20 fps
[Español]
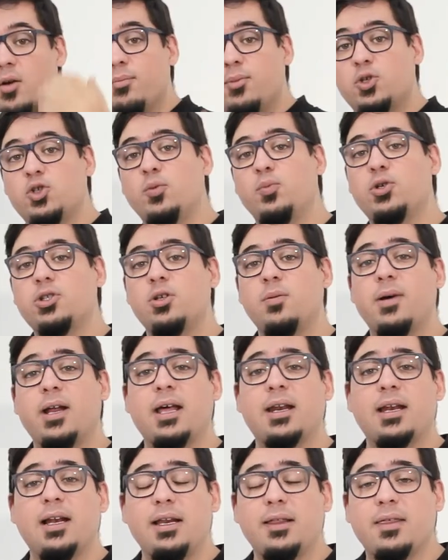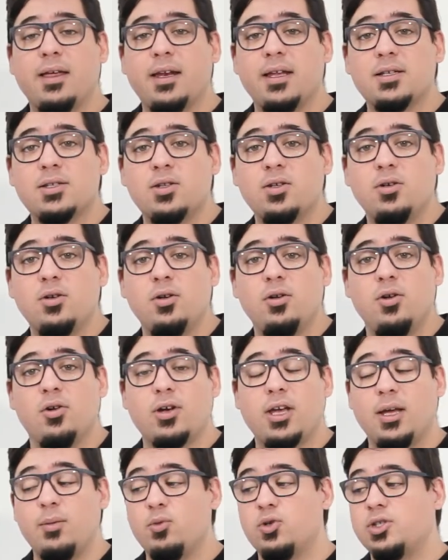Por supuesto, para realizar esto,
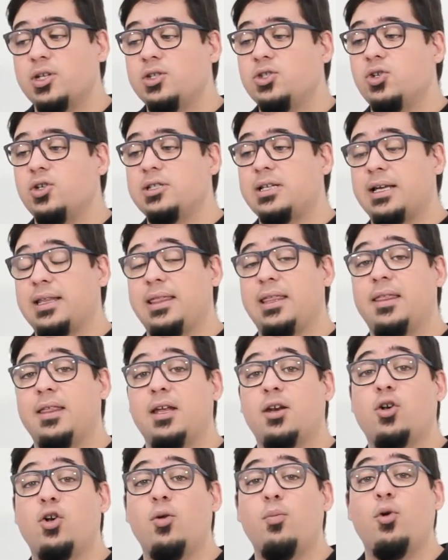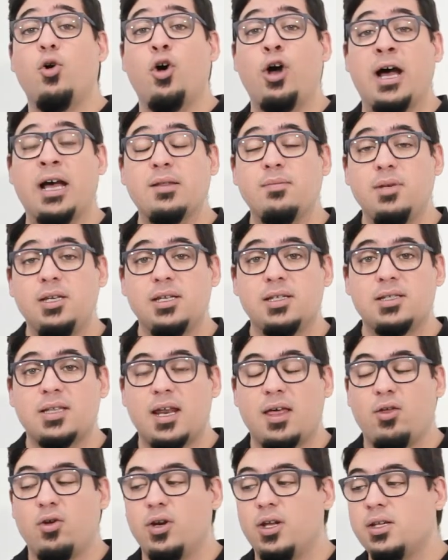lo que hemos hecho es acceder como
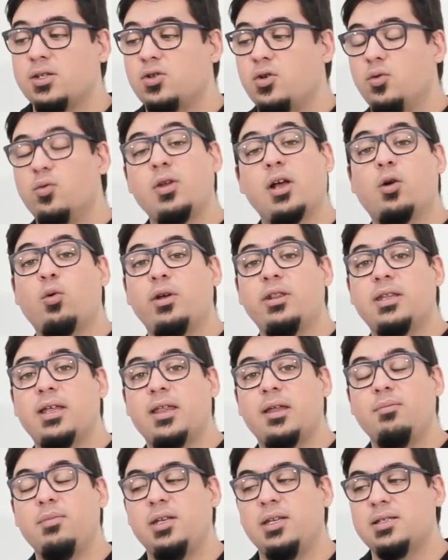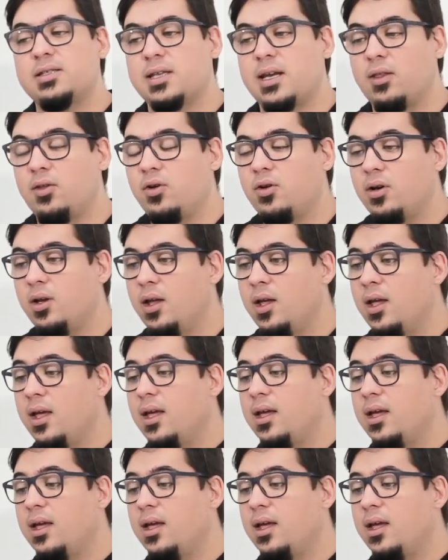administradores con una cuenta de administrador